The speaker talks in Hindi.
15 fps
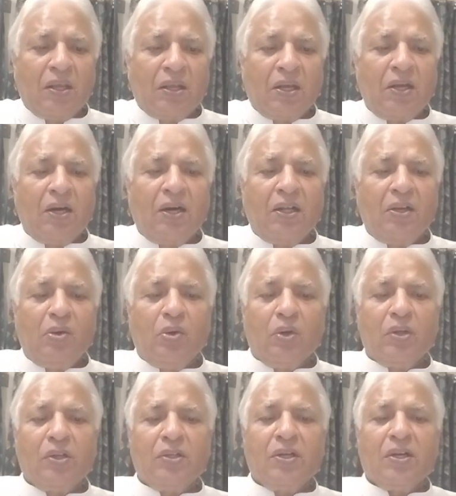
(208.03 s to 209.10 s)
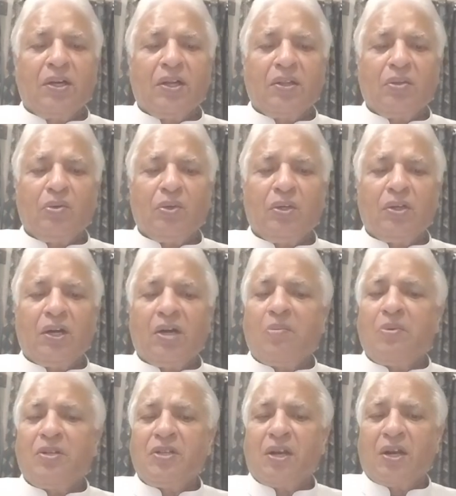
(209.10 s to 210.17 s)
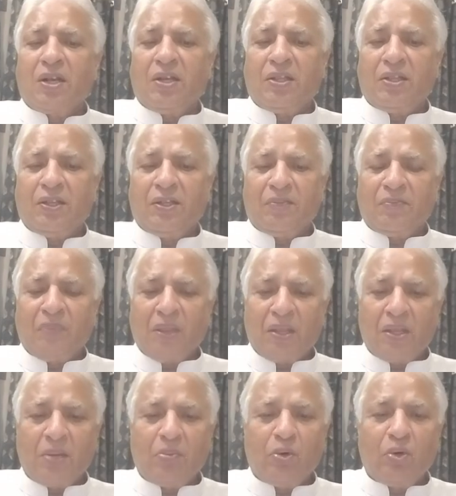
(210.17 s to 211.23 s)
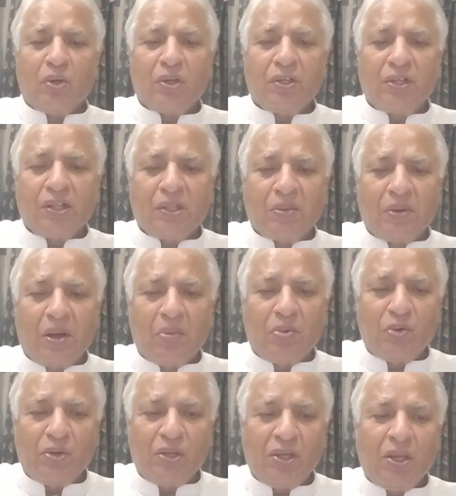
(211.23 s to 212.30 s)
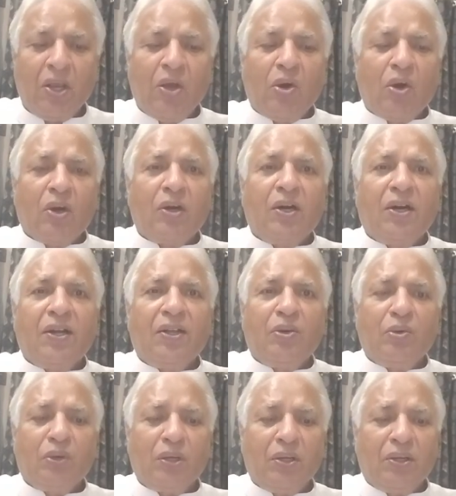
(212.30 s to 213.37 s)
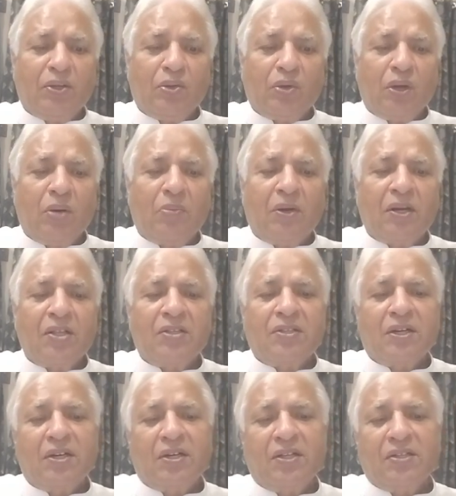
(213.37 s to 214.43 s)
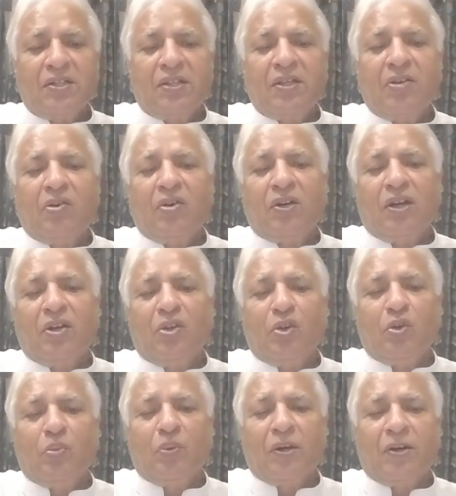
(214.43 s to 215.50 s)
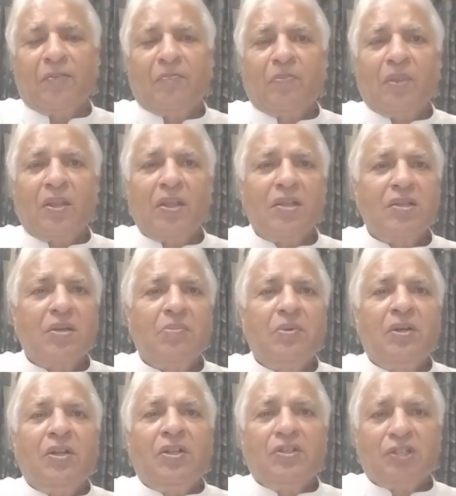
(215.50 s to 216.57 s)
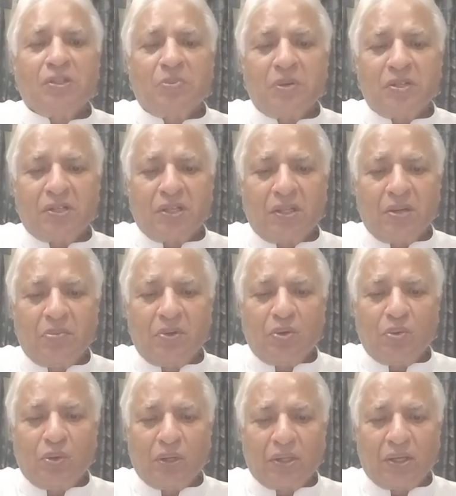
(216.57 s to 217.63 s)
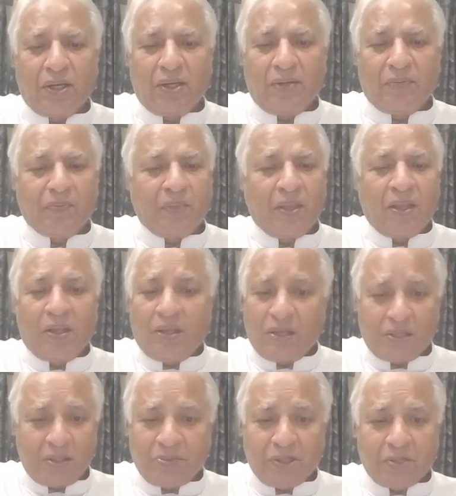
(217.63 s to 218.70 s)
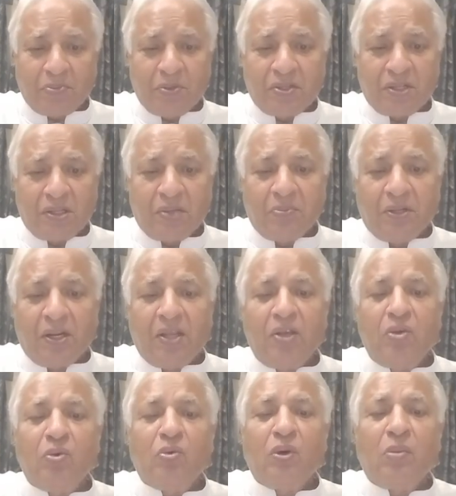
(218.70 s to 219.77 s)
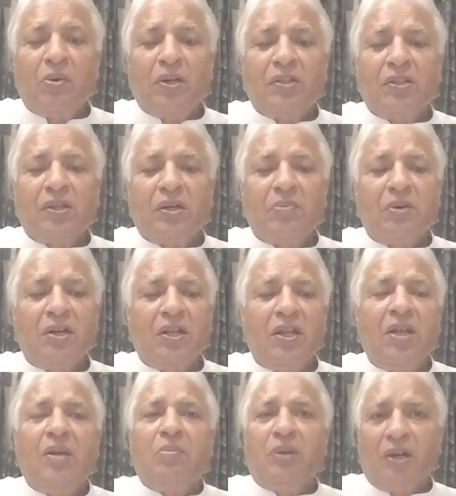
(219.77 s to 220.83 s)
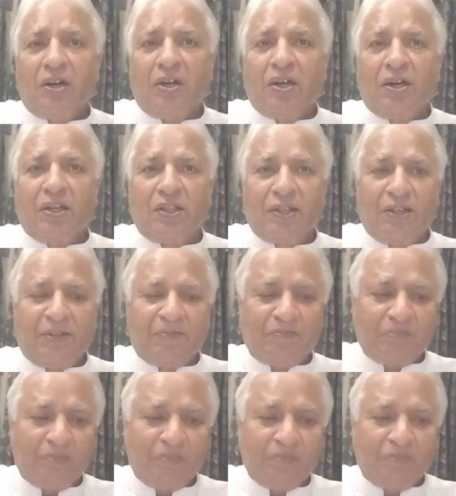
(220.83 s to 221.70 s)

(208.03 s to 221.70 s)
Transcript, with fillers: कि गाड़ी लुढ़कनियाँ खाती हुई खड में जा रही थी जब लुढ़कनियाँ तमाम हुई और गाड़ी रुकी तो हमारे सर नीचे थे और टांगे ऊपर ये सब चश्मे जदन में हुआ था ये सब चश्मे जदन में नहीं हुआ बल्कि तकरीबन एक मिनट लगा था